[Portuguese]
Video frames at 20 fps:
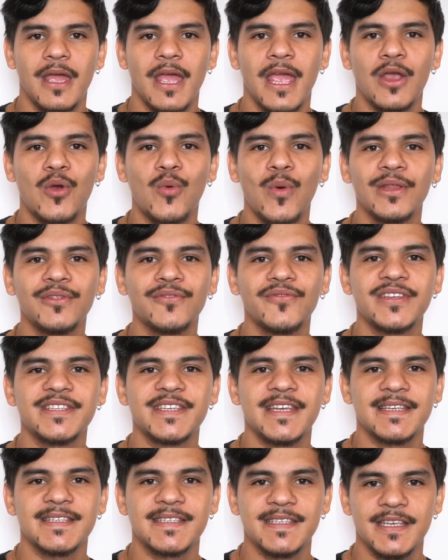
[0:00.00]
Enquanto
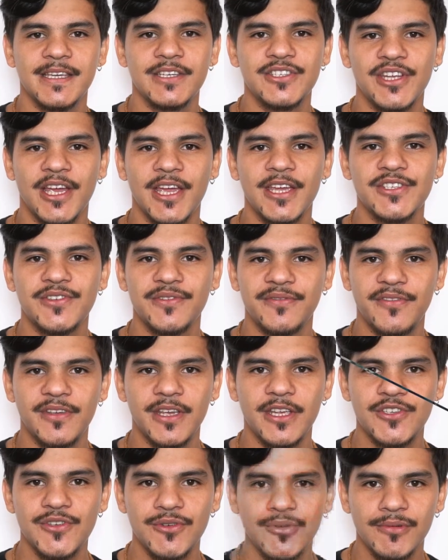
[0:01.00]
você assiste a este
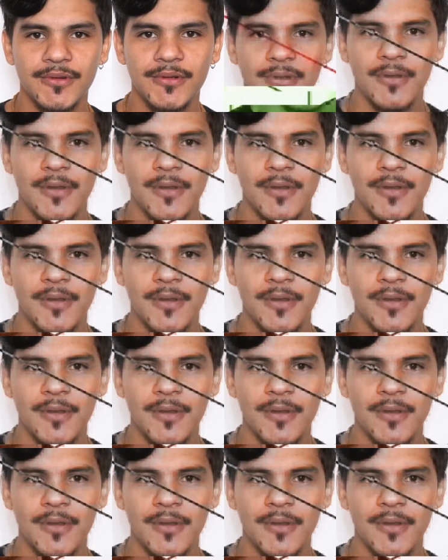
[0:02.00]
vídeo,